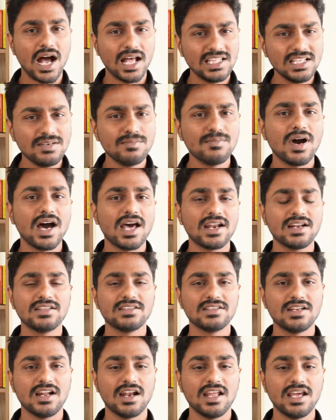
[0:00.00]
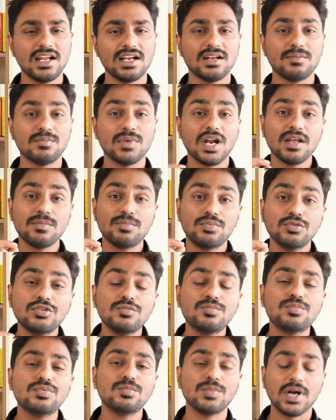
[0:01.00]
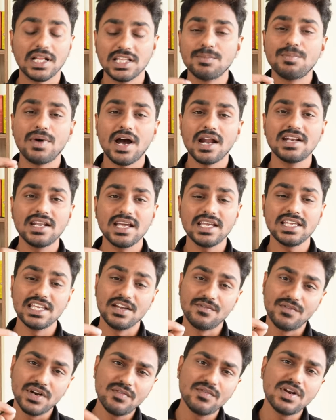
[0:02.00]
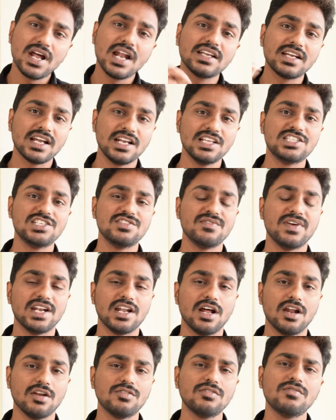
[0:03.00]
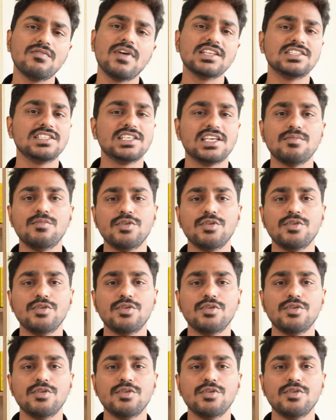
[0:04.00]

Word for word: அது மாறினதுனால நம்மளால் புது அந்த பாட்டை எவ்வளவு நாள் கழித்து வேணாலும் வாசிக்க